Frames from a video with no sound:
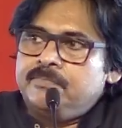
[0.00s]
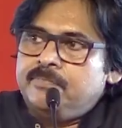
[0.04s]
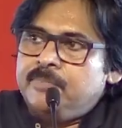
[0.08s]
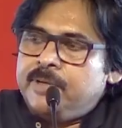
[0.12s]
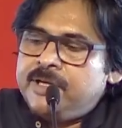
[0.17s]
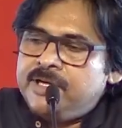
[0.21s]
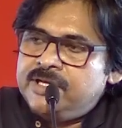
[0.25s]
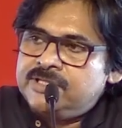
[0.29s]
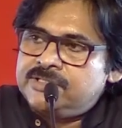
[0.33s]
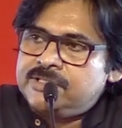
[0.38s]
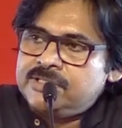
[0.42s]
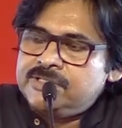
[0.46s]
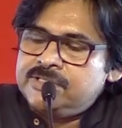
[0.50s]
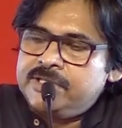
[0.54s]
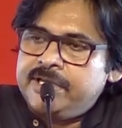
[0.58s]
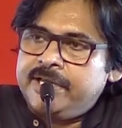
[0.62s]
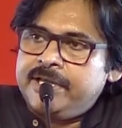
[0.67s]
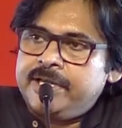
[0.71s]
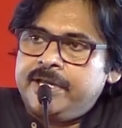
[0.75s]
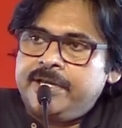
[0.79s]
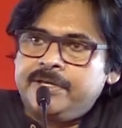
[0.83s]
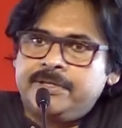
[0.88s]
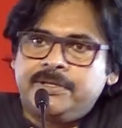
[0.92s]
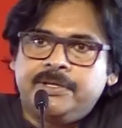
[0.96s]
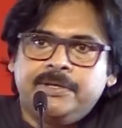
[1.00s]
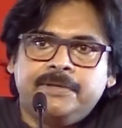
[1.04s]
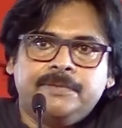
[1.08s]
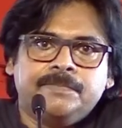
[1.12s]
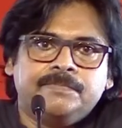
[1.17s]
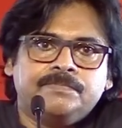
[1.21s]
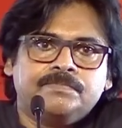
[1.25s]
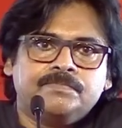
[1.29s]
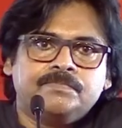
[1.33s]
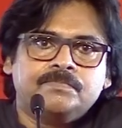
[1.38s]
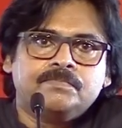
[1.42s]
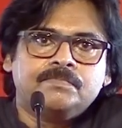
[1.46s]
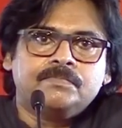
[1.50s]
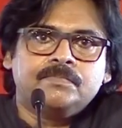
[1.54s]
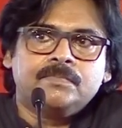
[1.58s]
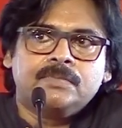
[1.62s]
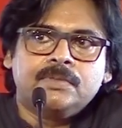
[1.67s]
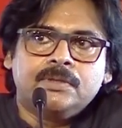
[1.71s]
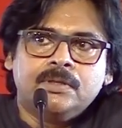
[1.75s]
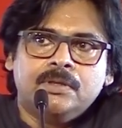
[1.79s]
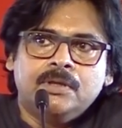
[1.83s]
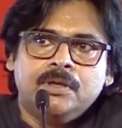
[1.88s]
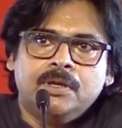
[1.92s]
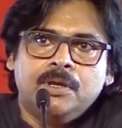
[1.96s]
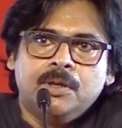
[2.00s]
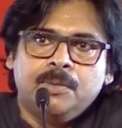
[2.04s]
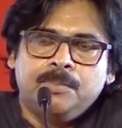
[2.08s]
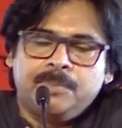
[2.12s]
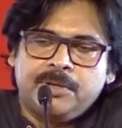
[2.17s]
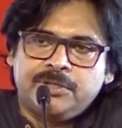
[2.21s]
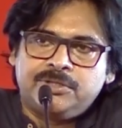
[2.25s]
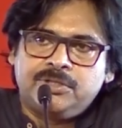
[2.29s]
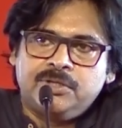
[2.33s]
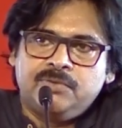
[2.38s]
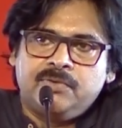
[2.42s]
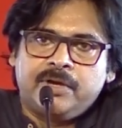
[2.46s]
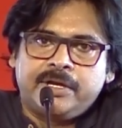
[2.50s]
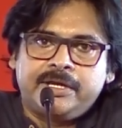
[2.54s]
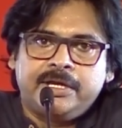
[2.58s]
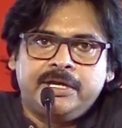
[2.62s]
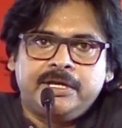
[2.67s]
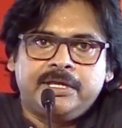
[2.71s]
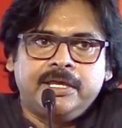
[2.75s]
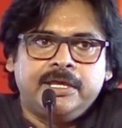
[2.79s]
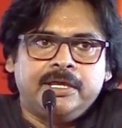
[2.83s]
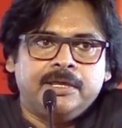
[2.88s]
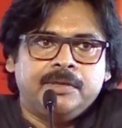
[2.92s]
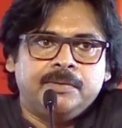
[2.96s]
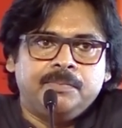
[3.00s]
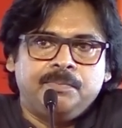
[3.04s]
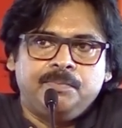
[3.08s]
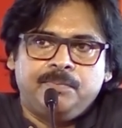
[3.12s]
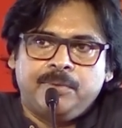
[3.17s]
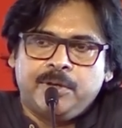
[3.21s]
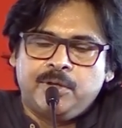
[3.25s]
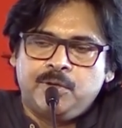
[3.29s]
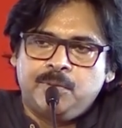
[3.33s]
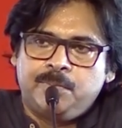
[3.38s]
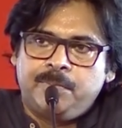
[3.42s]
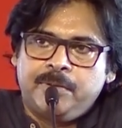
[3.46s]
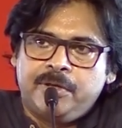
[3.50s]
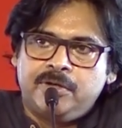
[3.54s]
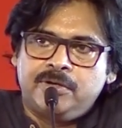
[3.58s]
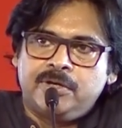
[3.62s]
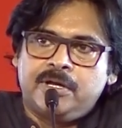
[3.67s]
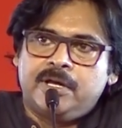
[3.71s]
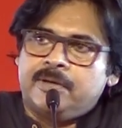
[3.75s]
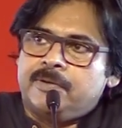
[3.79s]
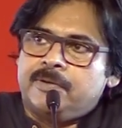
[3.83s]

బండి సంజయ్ గారికి ప్రతి ఒక్కరికి పేరు పేరున